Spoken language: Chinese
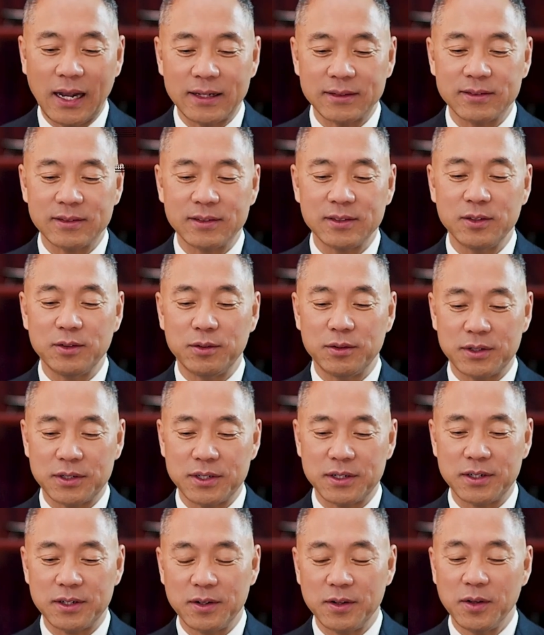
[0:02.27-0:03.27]
特拉斯
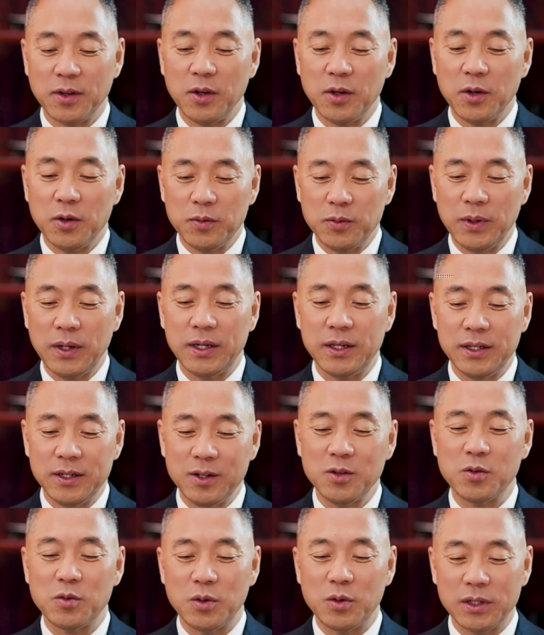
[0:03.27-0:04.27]
女士
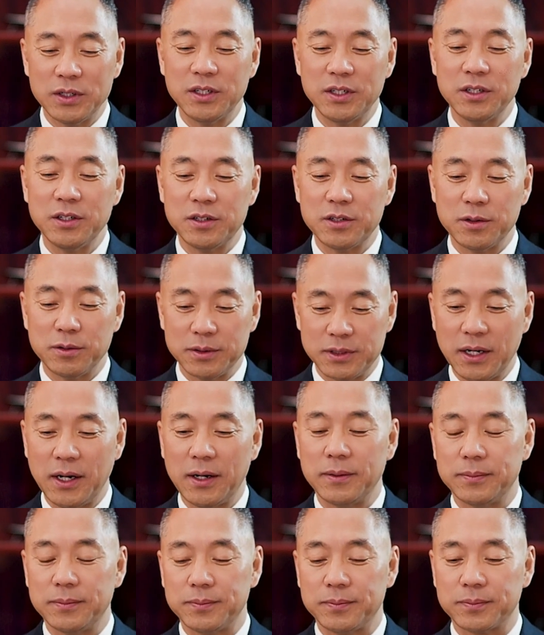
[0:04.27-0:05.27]
为英国新
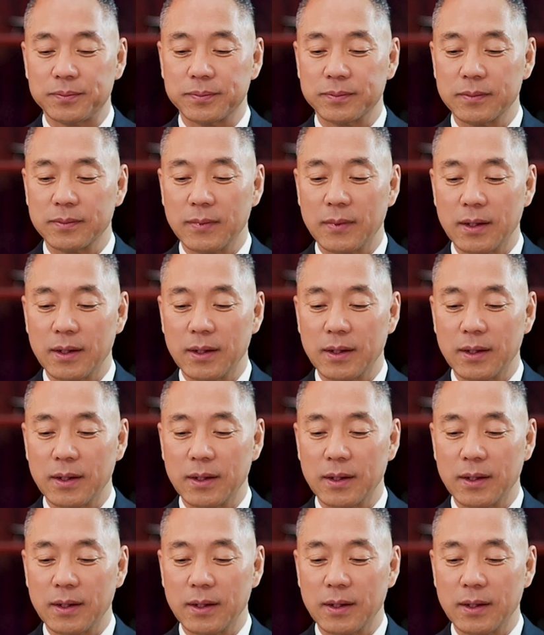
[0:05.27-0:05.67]
首相。